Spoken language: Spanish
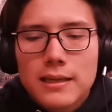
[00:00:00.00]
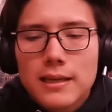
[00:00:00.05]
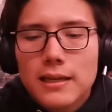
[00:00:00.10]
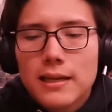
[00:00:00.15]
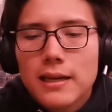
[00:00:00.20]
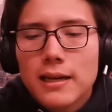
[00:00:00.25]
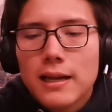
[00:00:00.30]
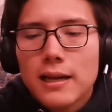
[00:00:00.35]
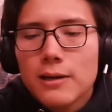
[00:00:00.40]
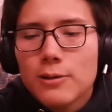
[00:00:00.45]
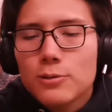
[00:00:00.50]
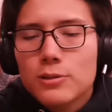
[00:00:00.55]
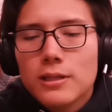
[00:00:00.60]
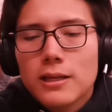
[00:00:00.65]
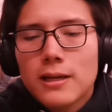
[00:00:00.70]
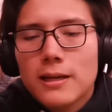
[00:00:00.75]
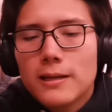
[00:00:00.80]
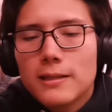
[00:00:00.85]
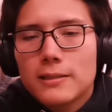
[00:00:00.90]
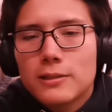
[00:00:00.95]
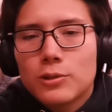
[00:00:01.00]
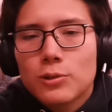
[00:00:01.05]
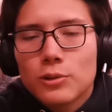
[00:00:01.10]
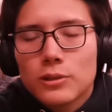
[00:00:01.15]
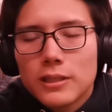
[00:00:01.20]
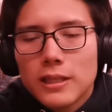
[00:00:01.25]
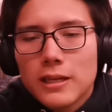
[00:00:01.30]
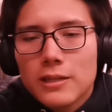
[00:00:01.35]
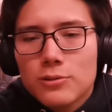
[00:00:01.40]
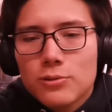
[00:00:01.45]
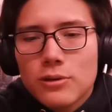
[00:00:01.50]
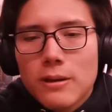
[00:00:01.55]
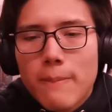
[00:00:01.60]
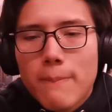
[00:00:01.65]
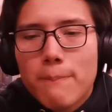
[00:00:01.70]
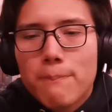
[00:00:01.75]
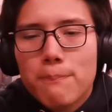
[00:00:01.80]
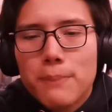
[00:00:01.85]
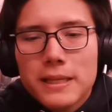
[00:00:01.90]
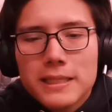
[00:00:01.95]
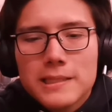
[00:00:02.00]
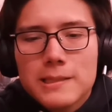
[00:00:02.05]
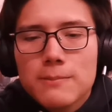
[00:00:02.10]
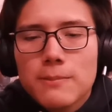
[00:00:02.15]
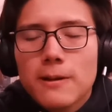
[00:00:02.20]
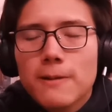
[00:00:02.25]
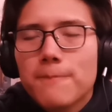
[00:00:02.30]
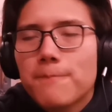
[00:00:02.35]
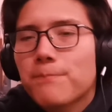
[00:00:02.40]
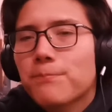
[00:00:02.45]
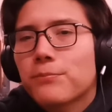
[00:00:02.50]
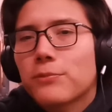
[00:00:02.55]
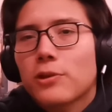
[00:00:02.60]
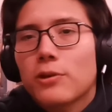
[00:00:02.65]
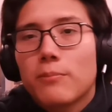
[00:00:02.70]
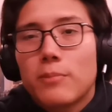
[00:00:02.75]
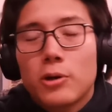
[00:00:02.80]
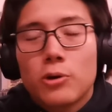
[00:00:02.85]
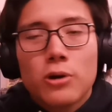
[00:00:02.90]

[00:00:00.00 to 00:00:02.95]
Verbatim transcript: Y en general, o sea, tú tienes una pésima,